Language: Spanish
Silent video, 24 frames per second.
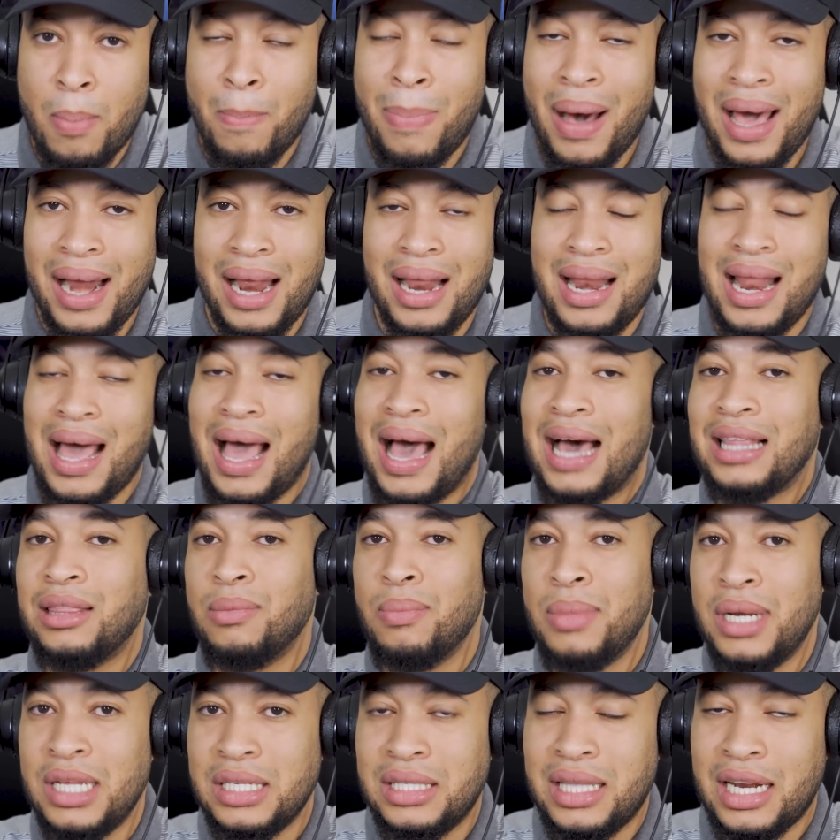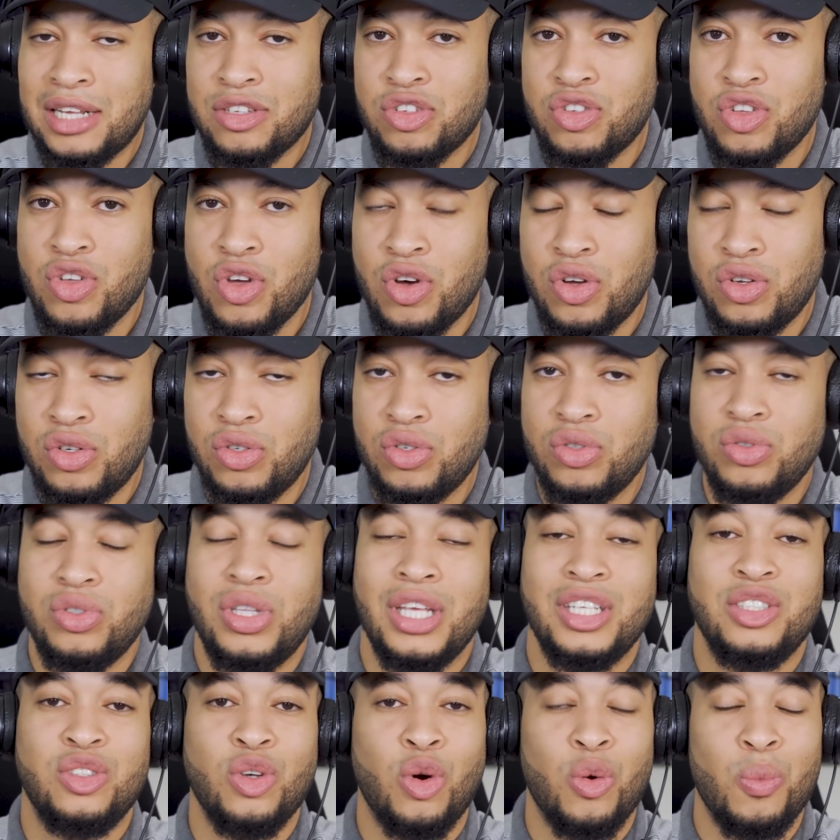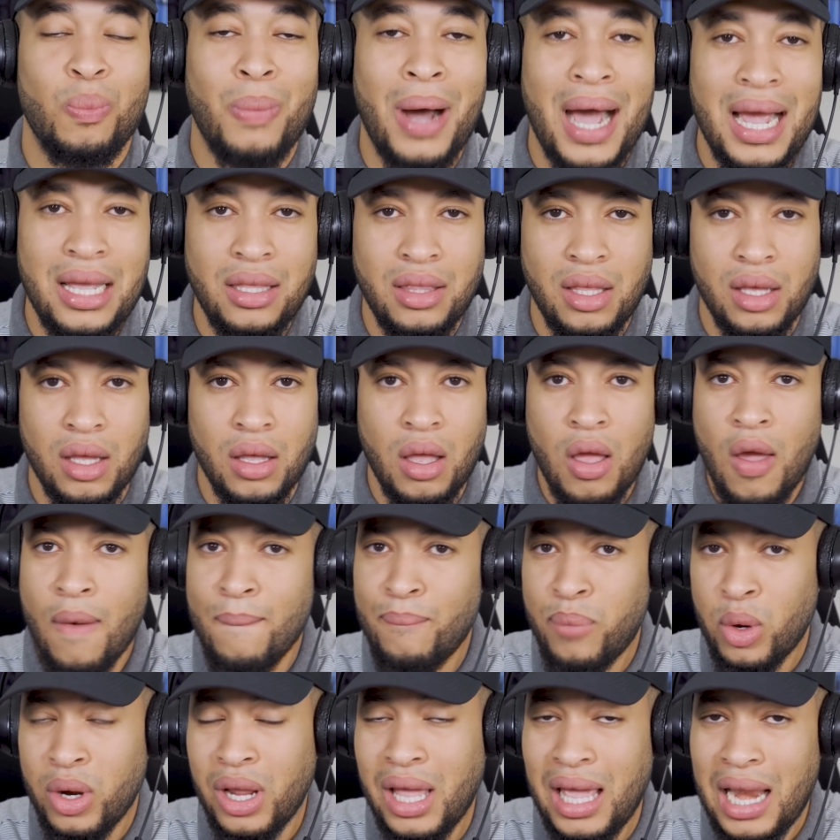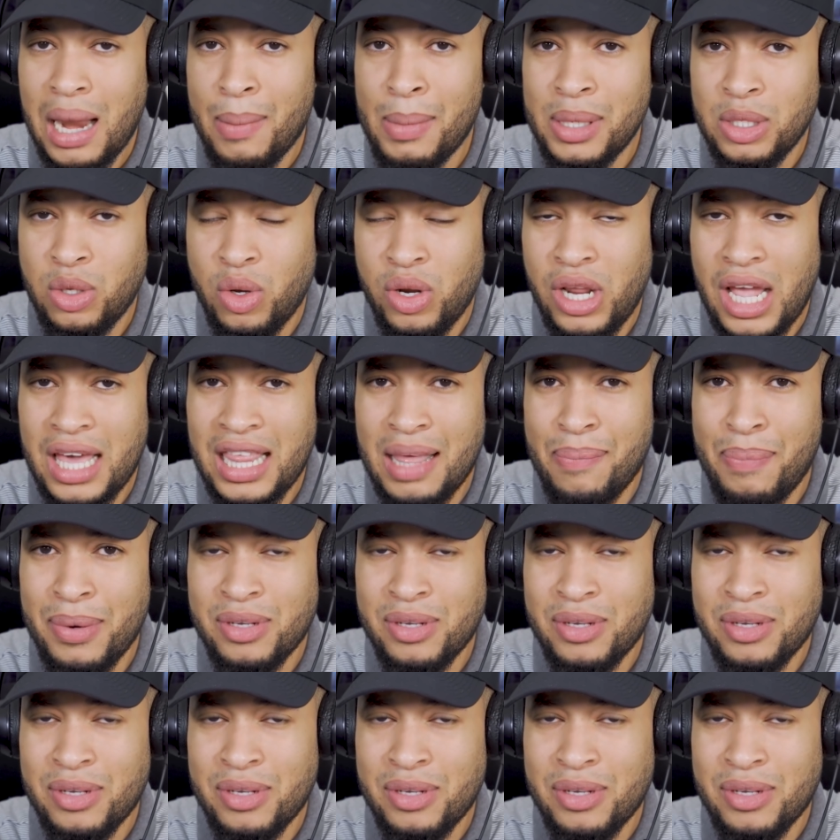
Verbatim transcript: para la administración de Joe Biden, porque la mayoría de